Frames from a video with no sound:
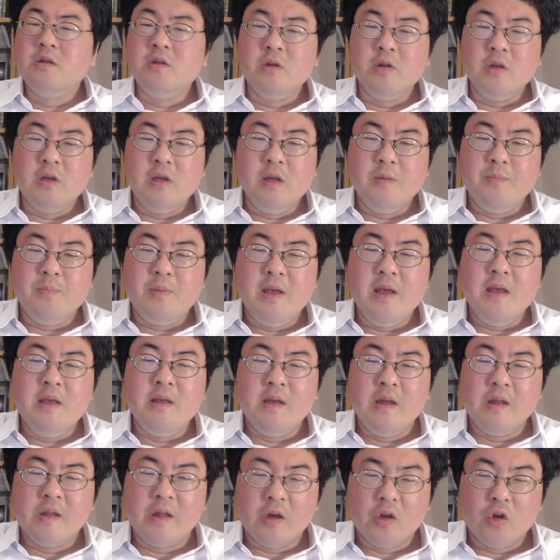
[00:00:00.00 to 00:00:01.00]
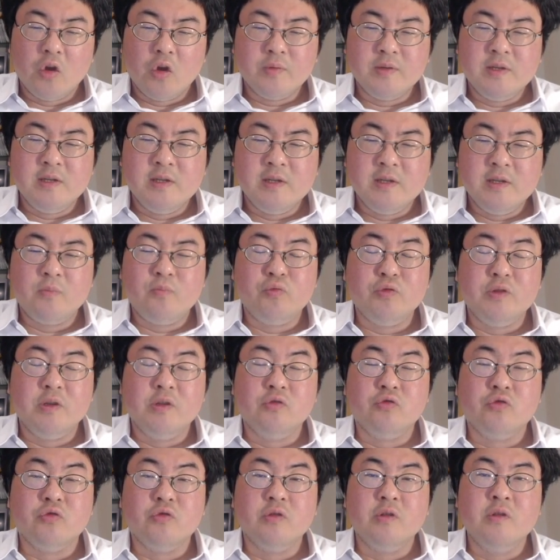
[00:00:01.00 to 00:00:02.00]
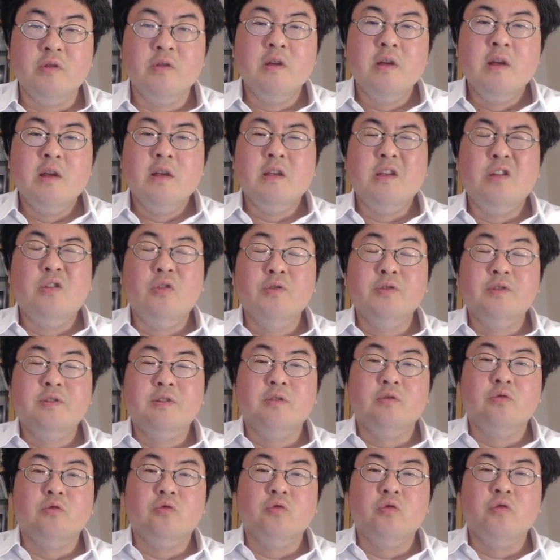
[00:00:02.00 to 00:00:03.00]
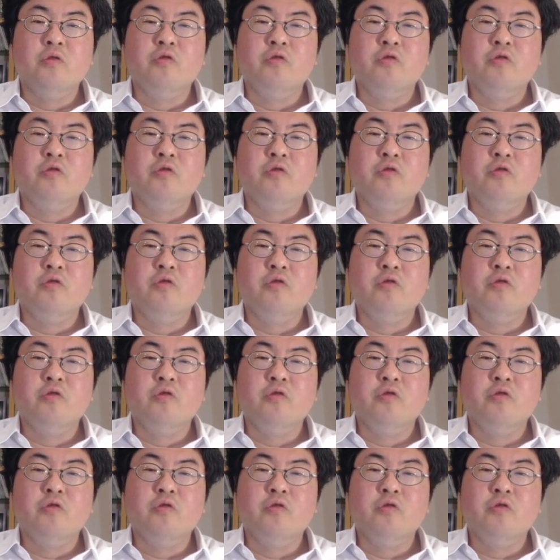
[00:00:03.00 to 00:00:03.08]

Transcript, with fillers: 이 비인기 산업, 실적 부진주는 이런 식으로